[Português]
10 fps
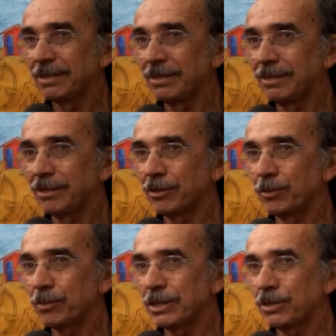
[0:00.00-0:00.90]
E
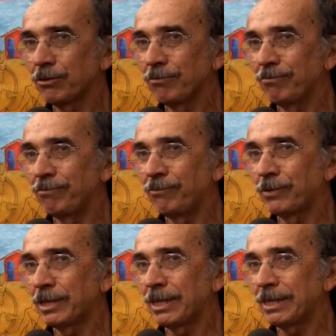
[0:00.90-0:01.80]
com isso eu
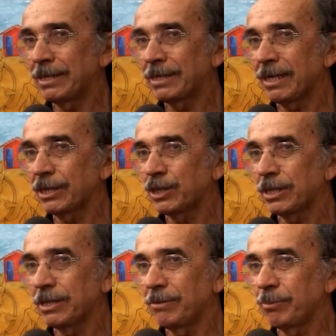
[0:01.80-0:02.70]
fiquei,
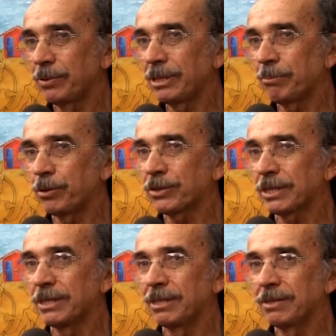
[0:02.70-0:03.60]
achei que poderia
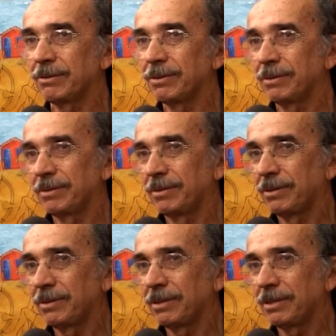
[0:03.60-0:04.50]
prosseguir.
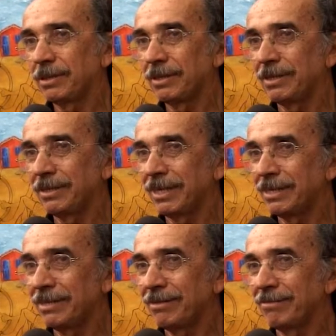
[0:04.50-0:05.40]
E
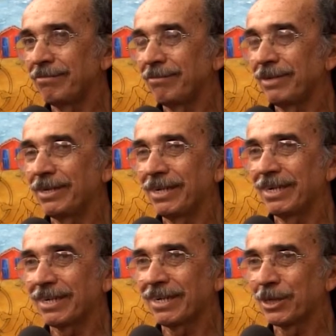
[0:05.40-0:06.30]
daí é
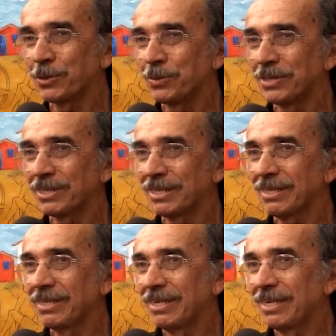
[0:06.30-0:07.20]
aquela coisa,
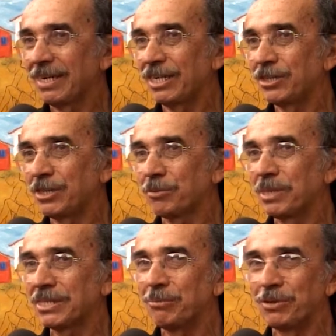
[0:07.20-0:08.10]
a gente
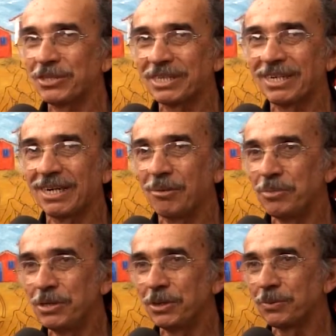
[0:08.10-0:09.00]
começa a mostrar
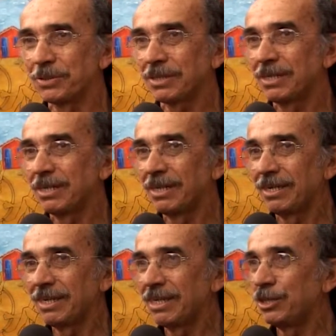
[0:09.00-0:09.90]
amigos,
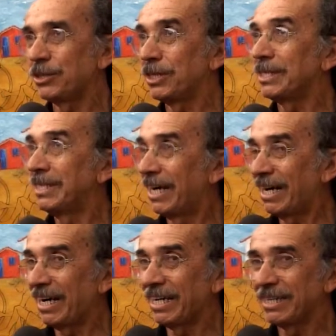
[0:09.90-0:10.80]
é, gente da
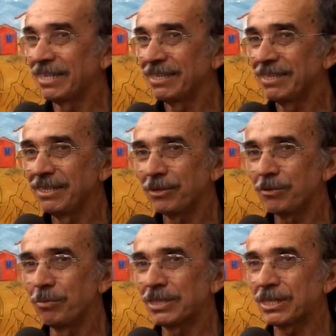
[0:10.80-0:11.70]
área,
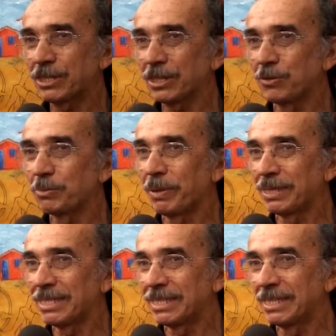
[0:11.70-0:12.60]
começa a chegar os
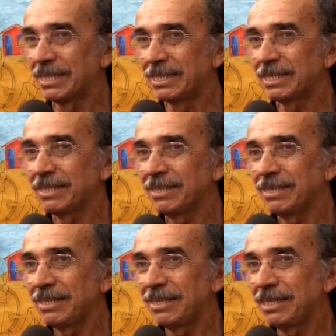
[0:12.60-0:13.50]
pareceres
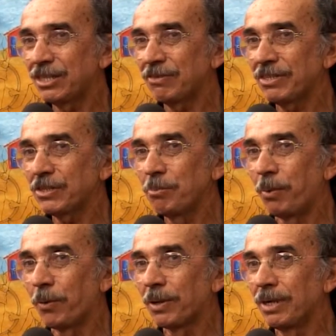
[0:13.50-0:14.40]
e a gente vai se
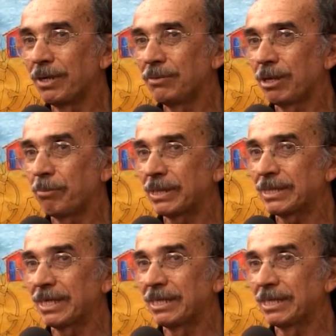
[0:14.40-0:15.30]
empolgando,
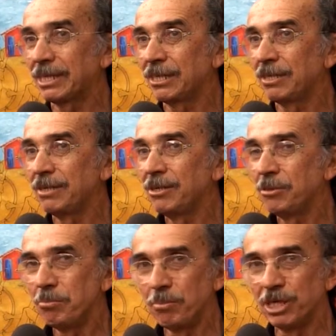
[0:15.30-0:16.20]
apesar de que
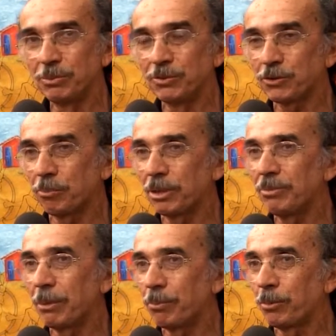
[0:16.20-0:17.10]
mesmo só para
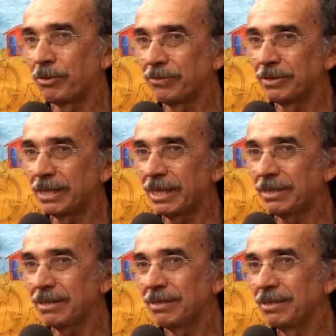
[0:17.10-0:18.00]
minha própria
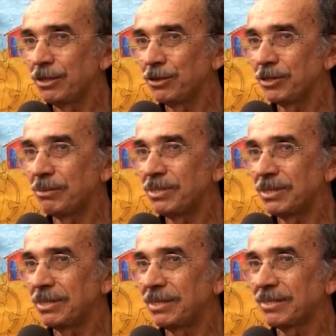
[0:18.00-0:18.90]
vontade, eu já me
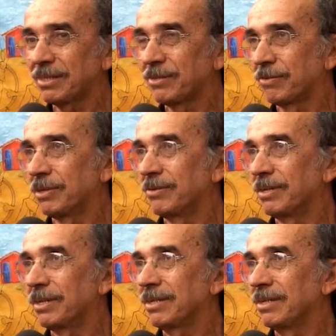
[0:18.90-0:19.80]
sentia satisfeito,
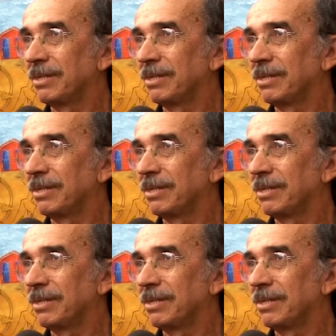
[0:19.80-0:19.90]
né?